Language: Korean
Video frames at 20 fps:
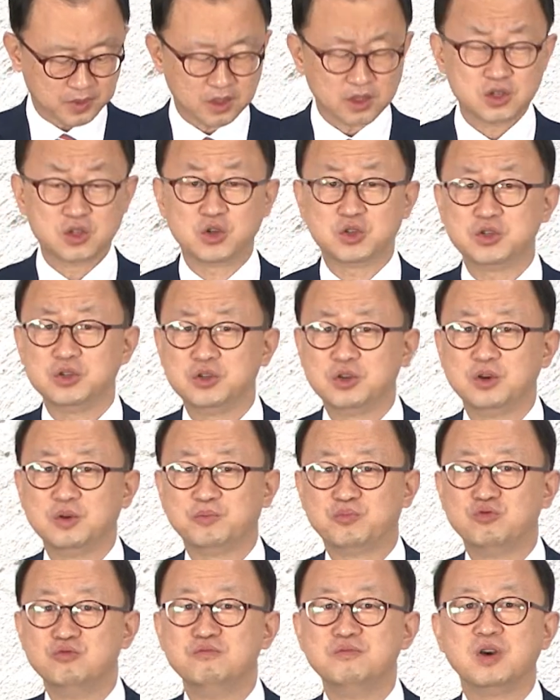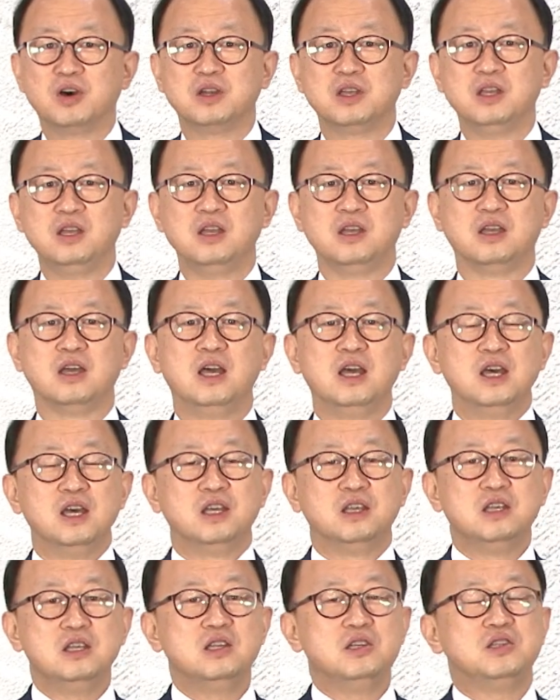이것은요, 분명히
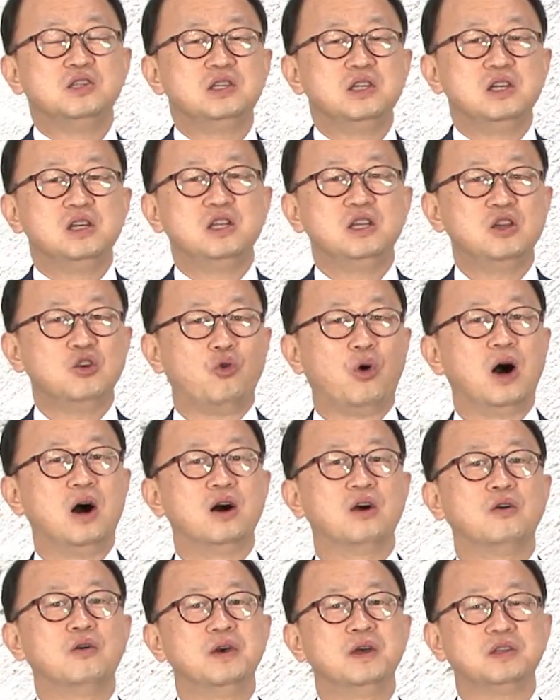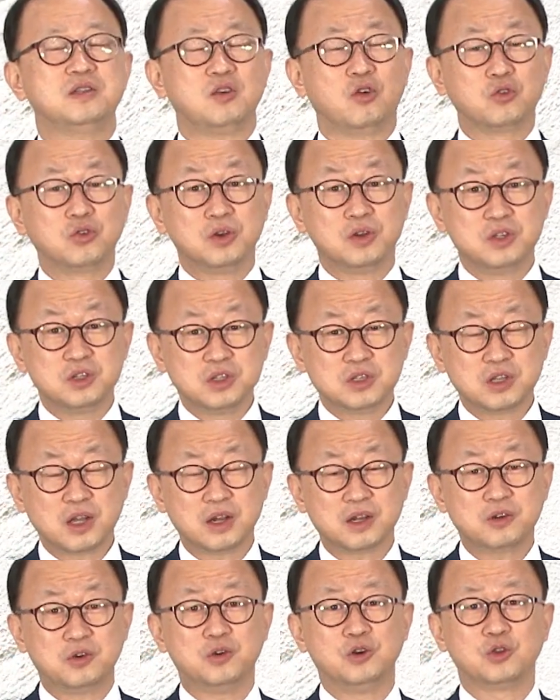이 시인이 과거의 어떤
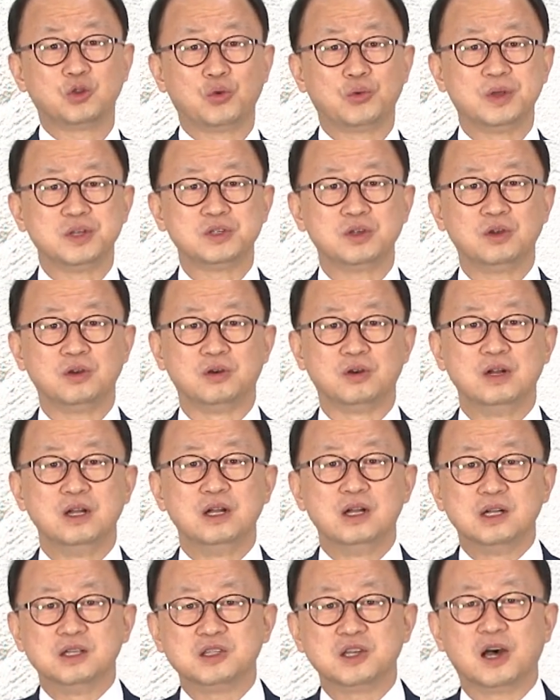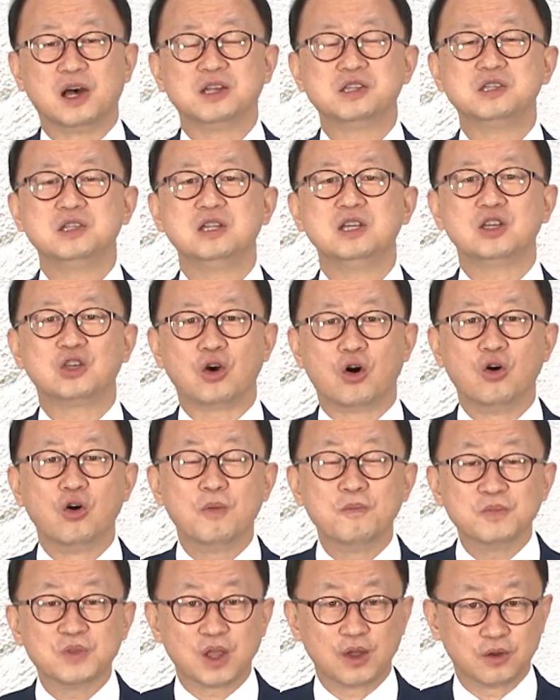사건을 통해서 자신이
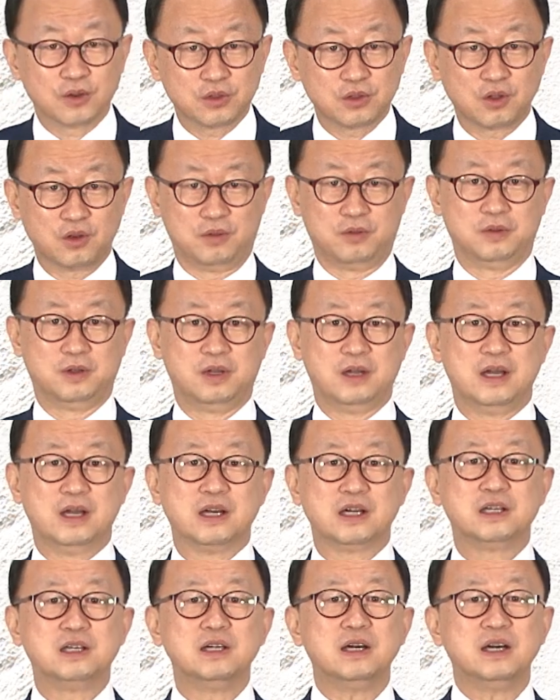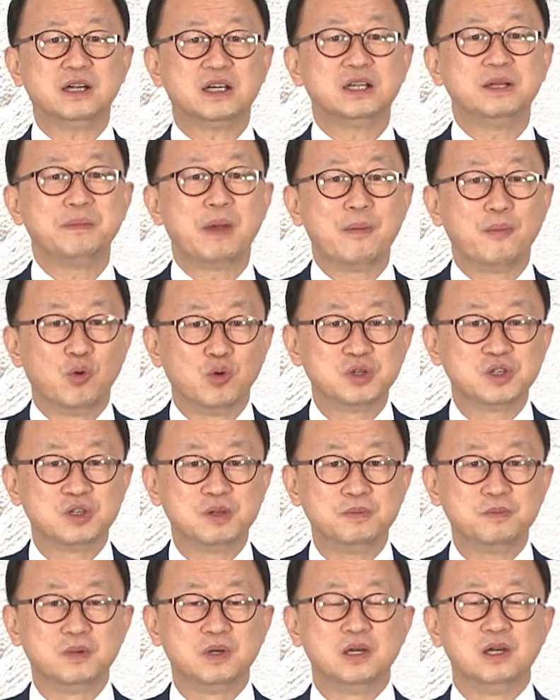경험되었던 그 하나님의
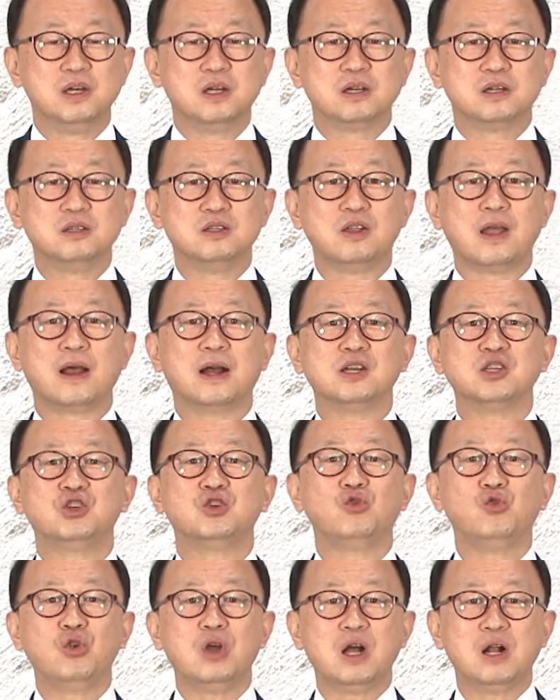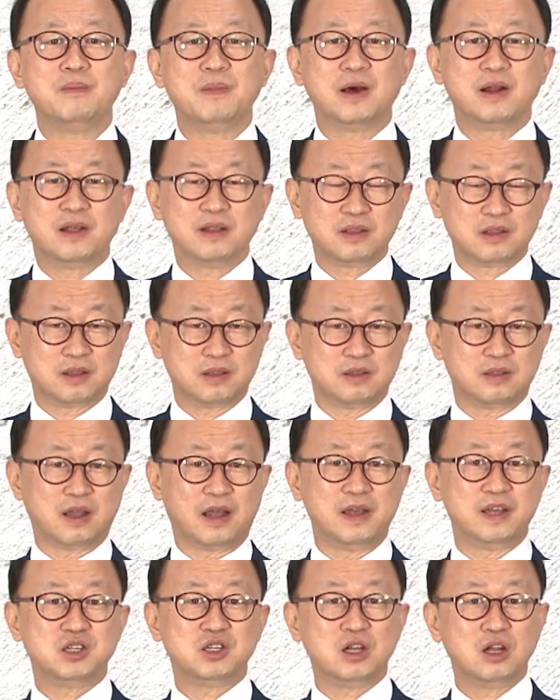모습, 그 내가 신뢰할 만한
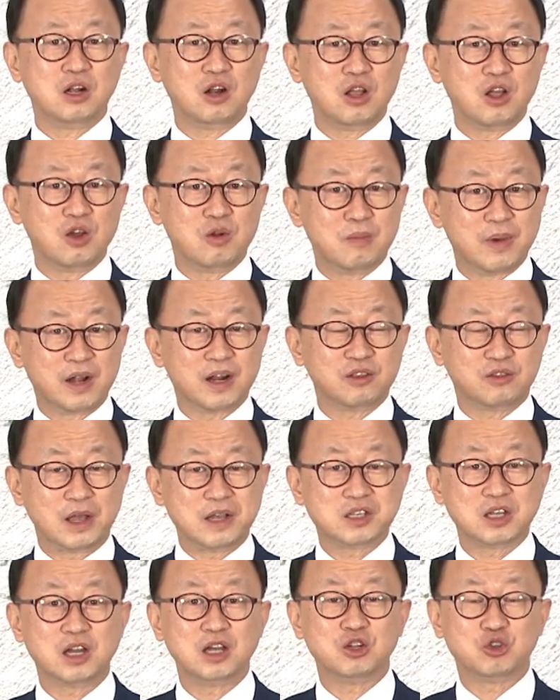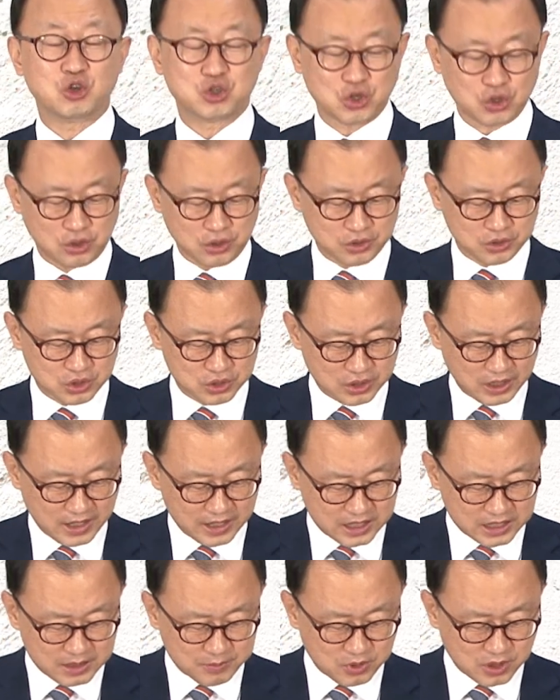나의 신뢰할 만한 대상이 되셨던 그
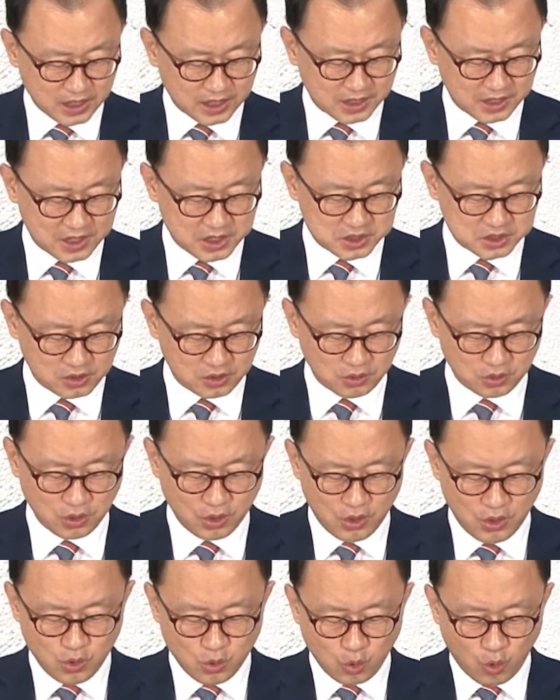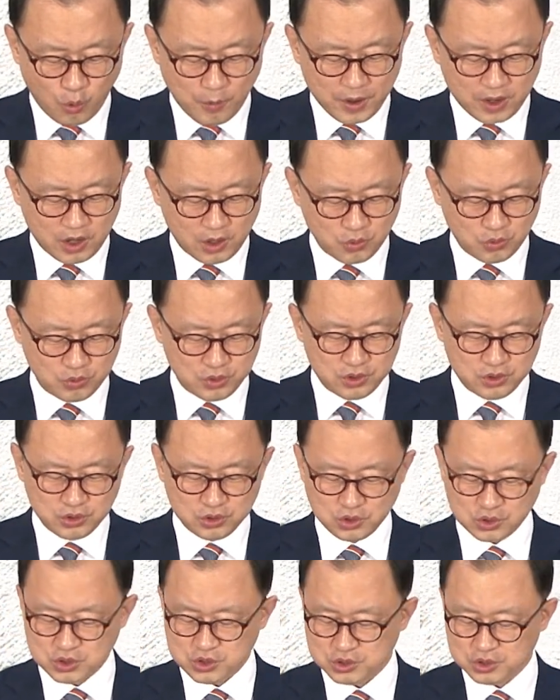하나님을 향하여서 고백하고 있는
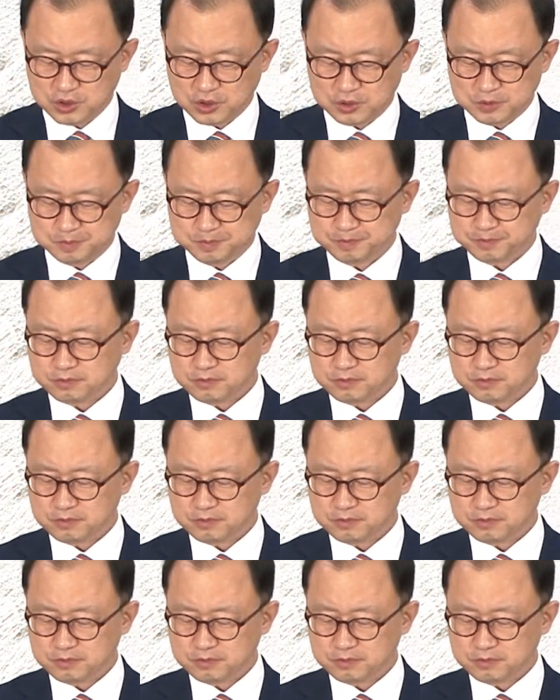것이죠.